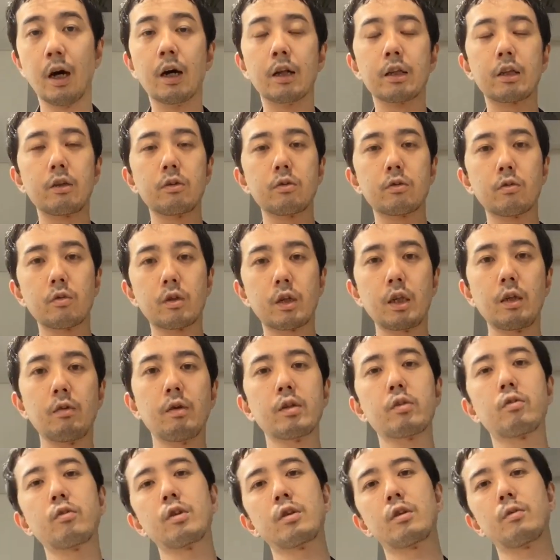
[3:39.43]
ていう時に
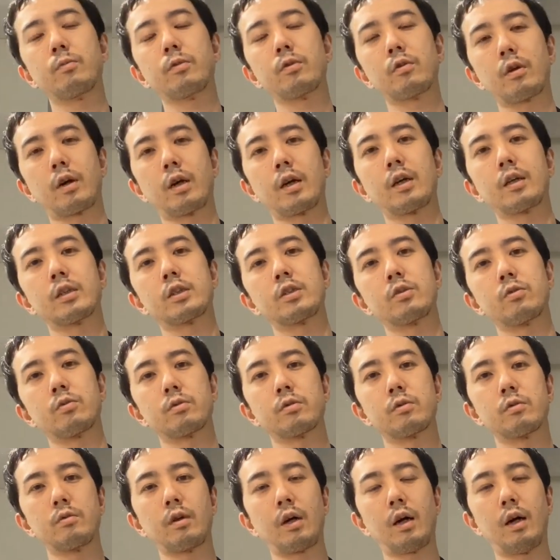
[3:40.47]
はトリートメントカラー使用
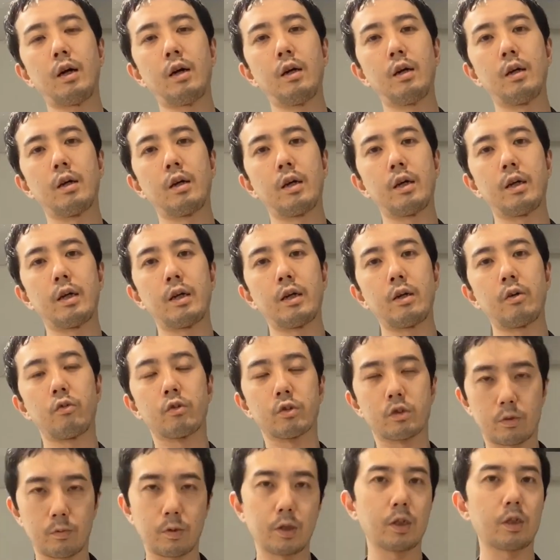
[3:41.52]
するのが、えー、お
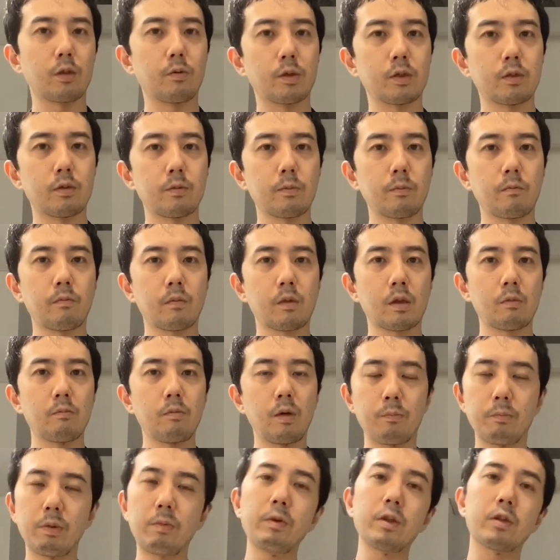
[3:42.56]
すすめになってます。ま
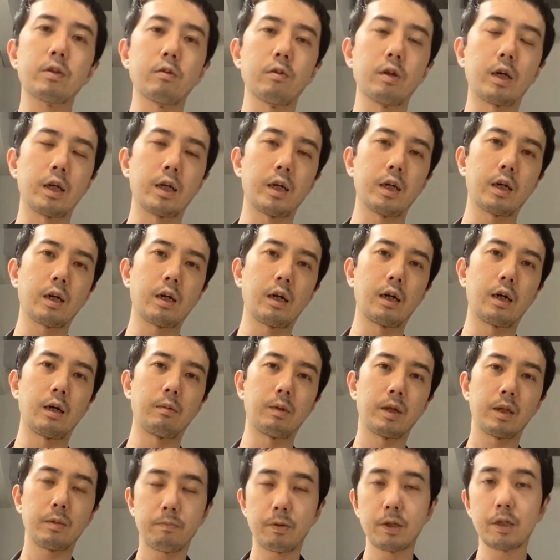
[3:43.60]
あ、ビビッドなヘアカラー、
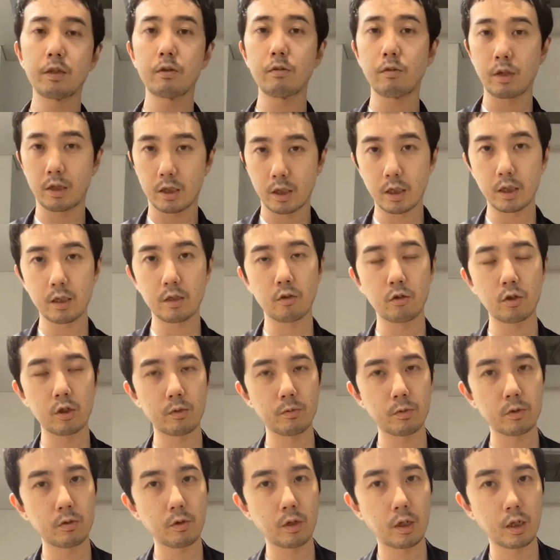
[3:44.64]
マリパリンとかね、
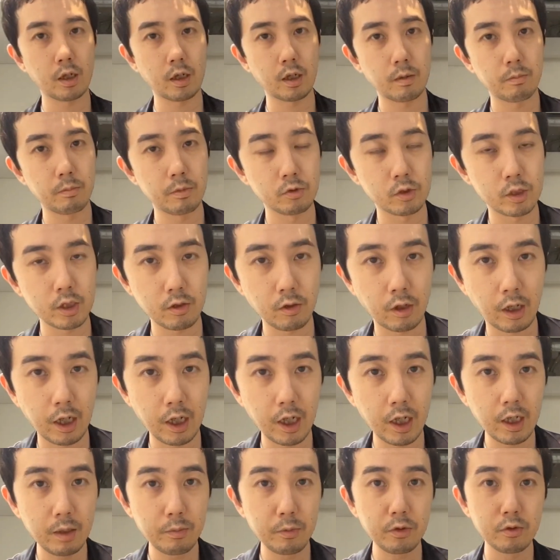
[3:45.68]
トリートメントカラー、もうちょっと
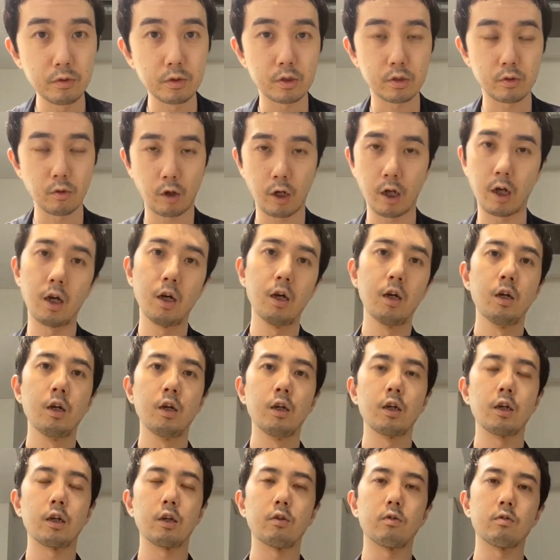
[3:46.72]
カラーミューズとか
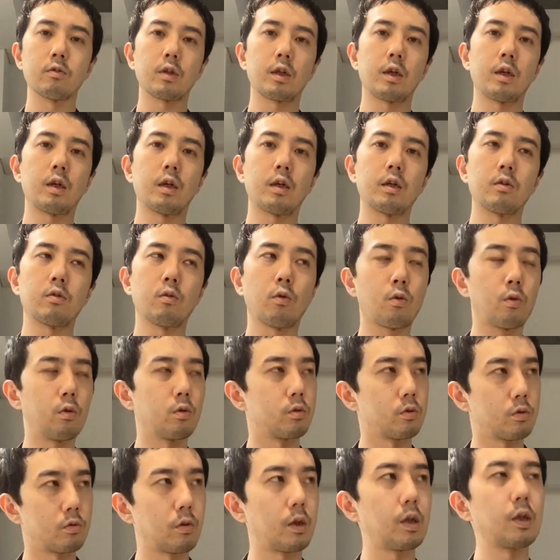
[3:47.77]
いろんな
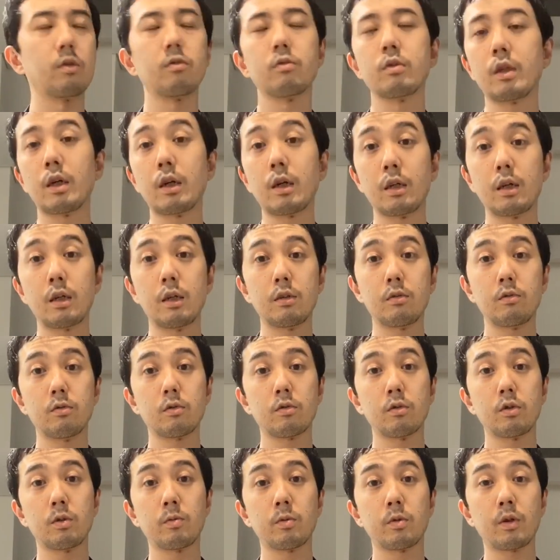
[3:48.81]
ロコルとかいろんなカラーの
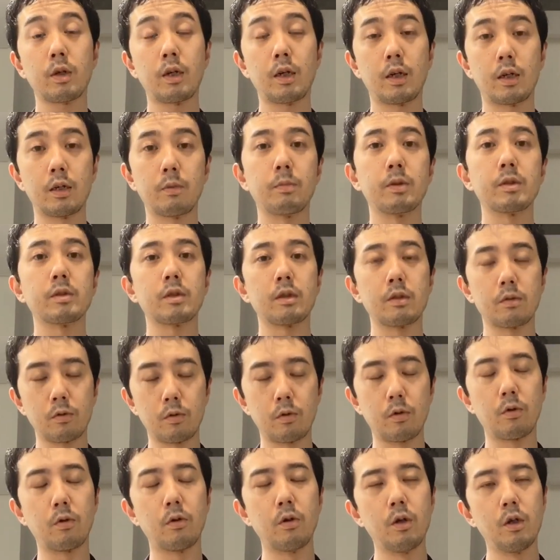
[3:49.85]
トリートメントカラーありますけ
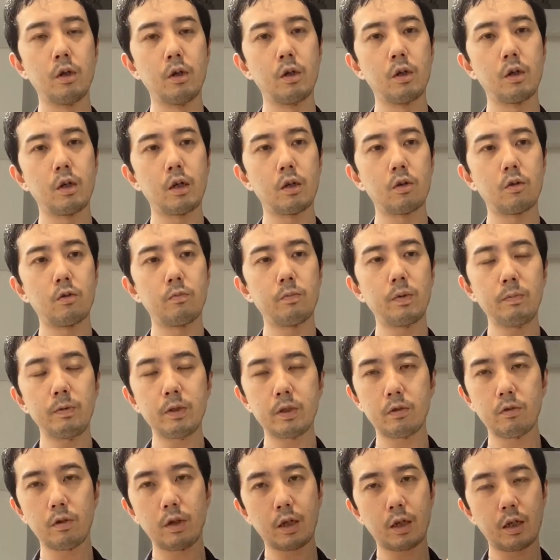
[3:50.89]
ど、あの
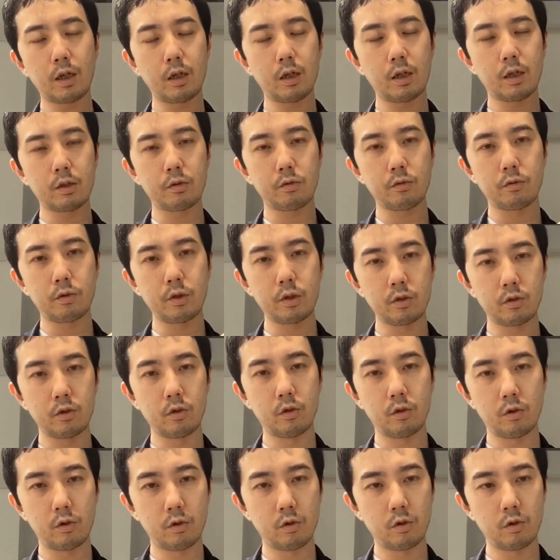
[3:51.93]
ビビッドなカラーが得意
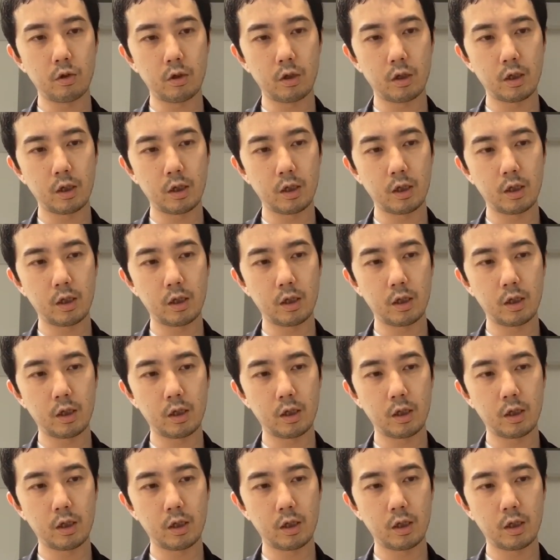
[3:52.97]
とい